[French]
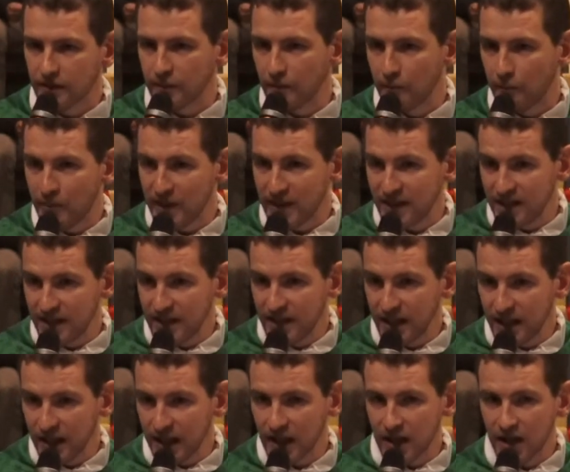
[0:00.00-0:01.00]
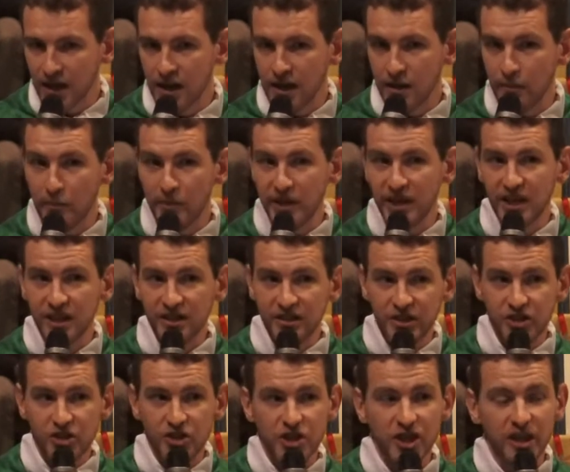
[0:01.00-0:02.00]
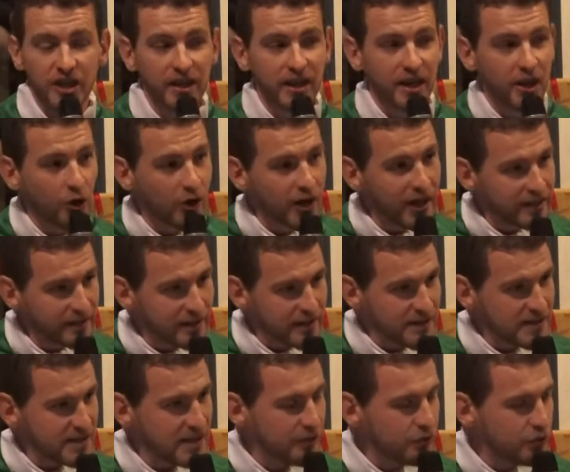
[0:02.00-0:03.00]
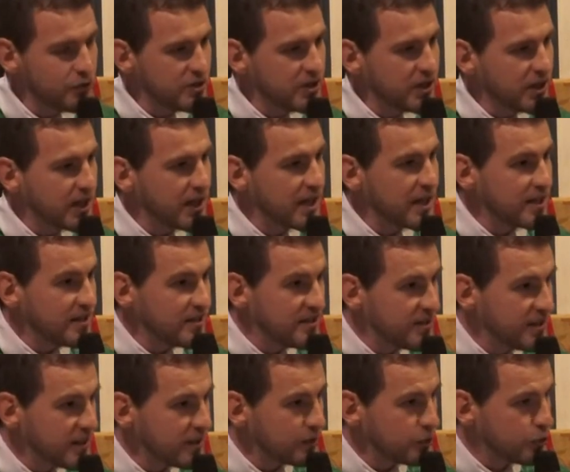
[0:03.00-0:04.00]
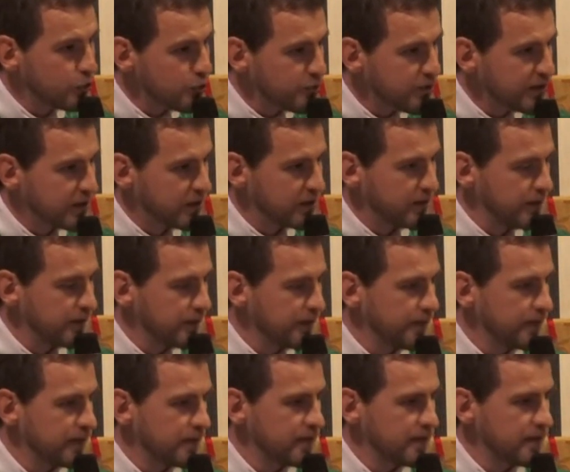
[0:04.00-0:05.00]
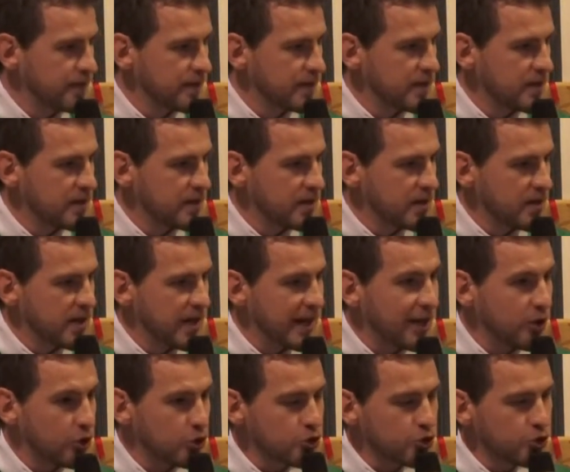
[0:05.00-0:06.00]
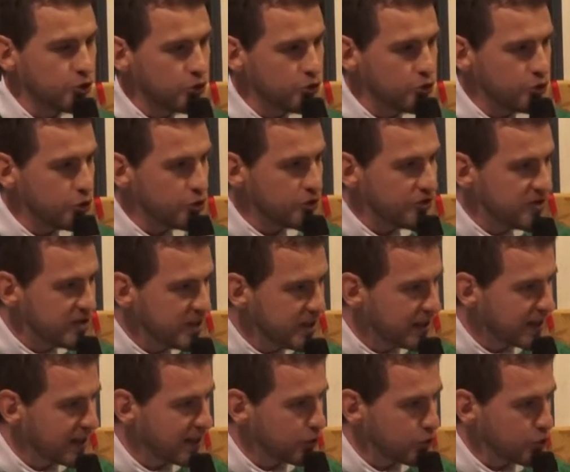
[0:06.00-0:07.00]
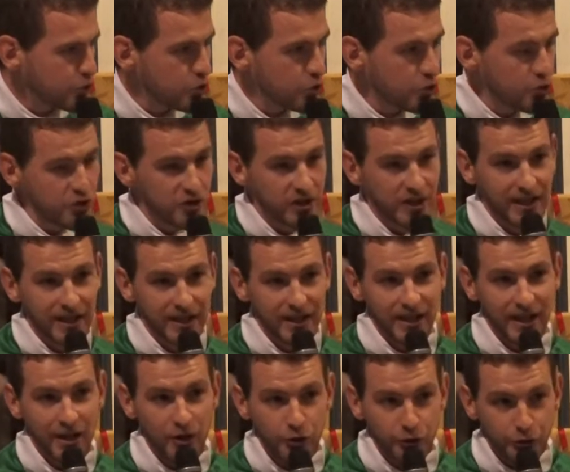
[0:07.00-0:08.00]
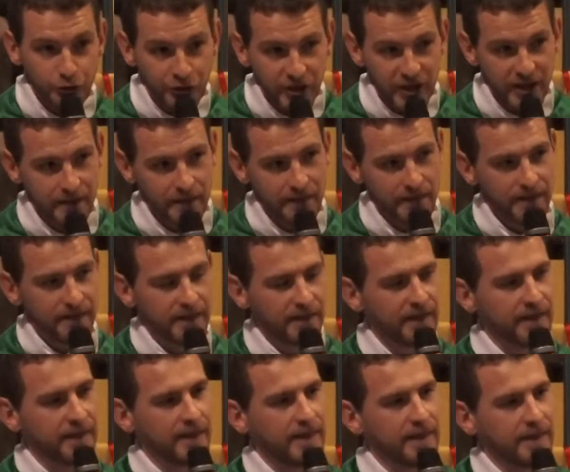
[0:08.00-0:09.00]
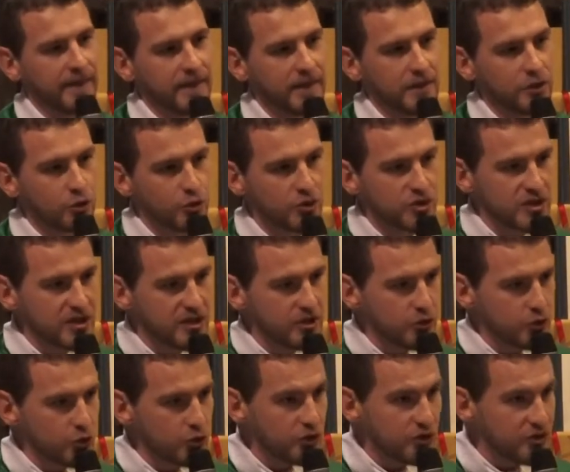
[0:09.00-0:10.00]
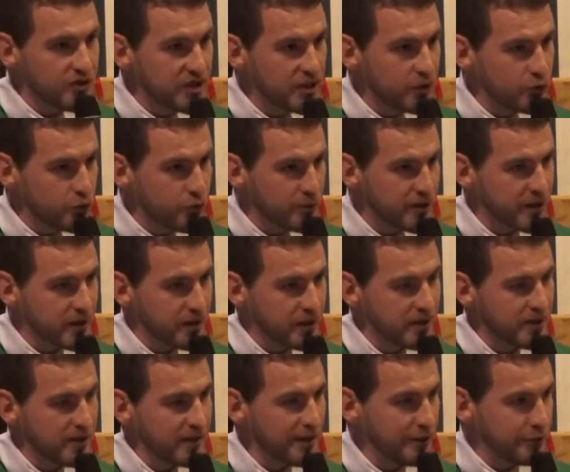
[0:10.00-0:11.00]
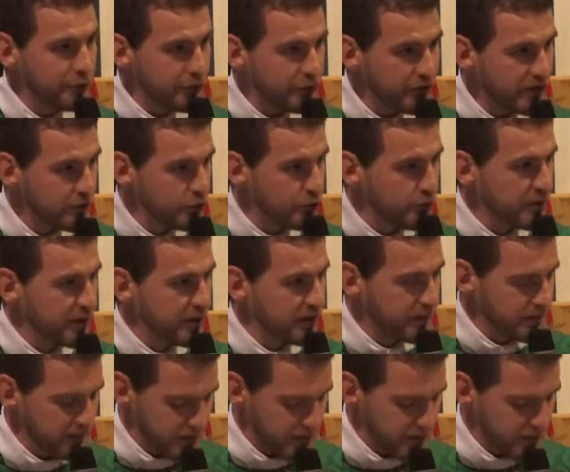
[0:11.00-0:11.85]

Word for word: Bénir, benedicere en latin, ça veut dire dire du bien. Et lorsque Dieu dit quelque chose, il le fait. Donc si Dieu dit du bien, il fait du bien.